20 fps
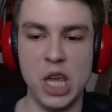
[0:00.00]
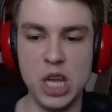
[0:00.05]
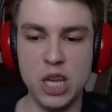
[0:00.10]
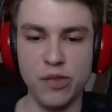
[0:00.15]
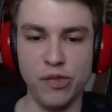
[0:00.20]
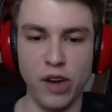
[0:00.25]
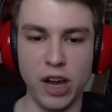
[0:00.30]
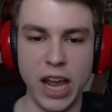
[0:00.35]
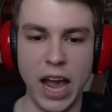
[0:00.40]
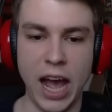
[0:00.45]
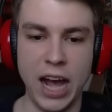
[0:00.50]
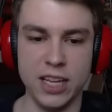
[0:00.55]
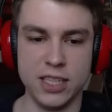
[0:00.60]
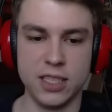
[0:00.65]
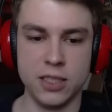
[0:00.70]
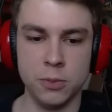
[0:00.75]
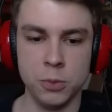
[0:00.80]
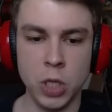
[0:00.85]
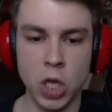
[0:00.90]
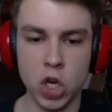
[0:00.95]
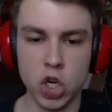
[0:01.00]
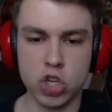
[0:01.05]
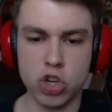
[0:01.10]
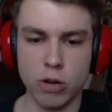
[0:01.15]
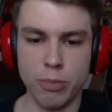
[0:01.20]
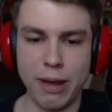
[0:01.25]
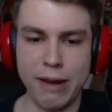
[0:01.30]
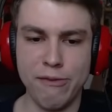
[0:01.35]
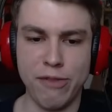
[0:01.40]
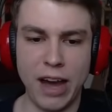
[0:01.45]
Ich vergaß.
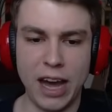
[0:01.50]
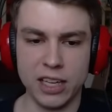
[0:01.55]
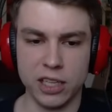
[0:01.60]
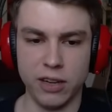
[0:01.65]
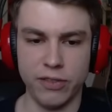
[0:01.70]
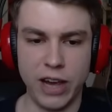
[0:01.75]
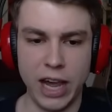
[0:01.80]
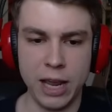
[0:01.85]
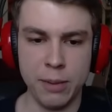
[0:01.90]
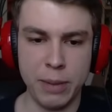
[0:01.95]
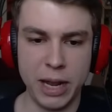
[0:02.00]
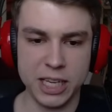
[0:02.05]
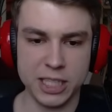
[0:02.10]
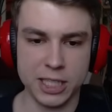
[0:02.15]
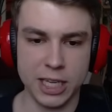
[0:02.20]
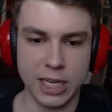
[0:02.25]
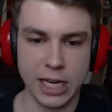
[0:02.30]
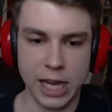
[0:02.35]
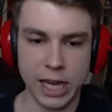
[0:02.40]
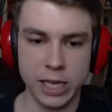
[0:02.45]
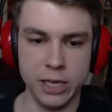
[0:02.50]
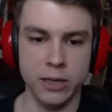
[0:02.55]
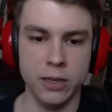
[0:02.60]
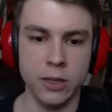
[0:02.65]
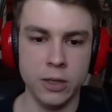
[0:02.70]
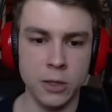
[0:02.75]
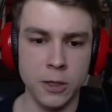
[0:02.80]
Schon mein Vater war ein Meister darin.